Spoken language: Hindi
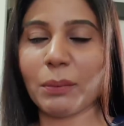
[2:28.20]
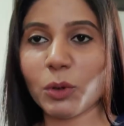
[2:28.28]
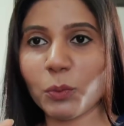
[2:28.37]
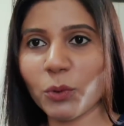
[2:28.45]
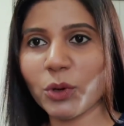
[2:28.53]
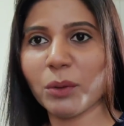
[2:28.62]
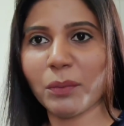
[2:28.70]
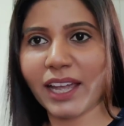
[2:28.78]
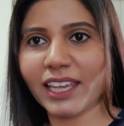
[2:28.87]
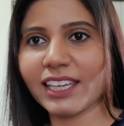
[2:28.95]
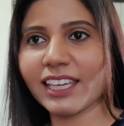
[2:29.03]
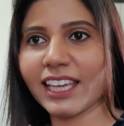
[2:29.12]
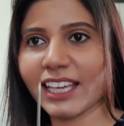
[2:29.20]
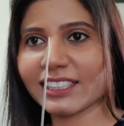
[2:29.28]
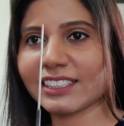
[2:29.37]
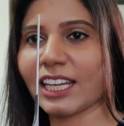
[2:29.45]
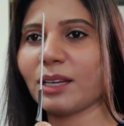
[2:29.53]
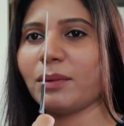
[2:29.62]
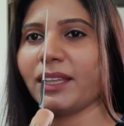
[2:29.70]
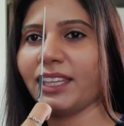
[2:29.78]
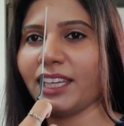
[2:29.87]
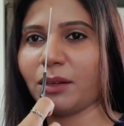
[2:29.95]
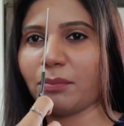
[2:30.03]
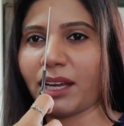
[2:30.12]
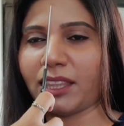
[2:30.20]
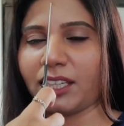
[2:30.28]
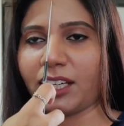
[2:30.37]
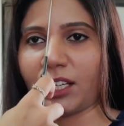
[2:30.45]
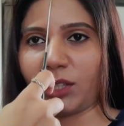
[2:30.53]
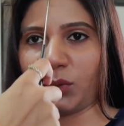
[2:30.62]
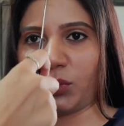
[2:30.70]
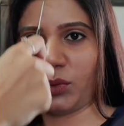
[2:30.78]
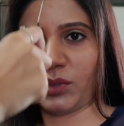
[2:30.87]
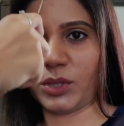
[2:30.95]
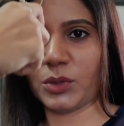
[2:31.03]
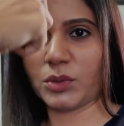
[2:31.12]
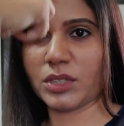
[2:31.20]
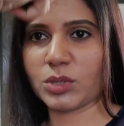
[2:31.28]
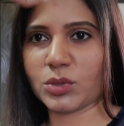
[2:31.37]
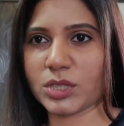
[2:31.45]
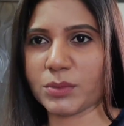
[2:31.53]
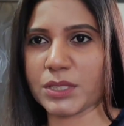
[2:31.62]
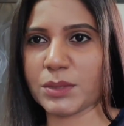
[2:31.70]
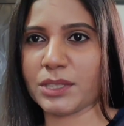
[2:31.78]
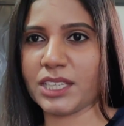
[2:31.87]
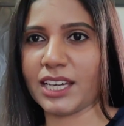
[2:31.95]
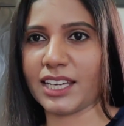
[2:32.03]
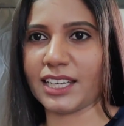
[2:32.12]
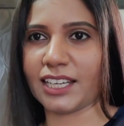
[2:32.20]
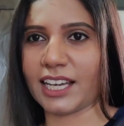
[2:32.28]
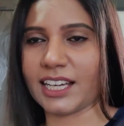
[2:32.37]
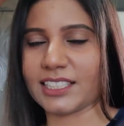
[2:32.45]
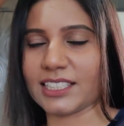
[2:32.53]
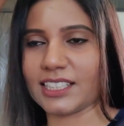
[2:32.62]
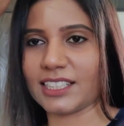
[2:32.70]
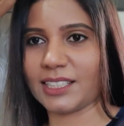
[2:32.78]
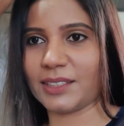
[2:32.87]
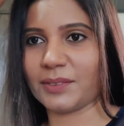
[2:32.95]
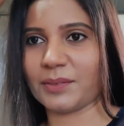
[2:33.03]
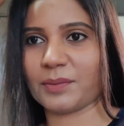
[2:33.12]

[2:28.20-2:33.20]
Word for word: आपको पूरी माही की हेयर स्टाइल बनने के बाद दिखाती हूँ क्योंकि इसको समझ में नहीं आ रहा है कहाँ से करे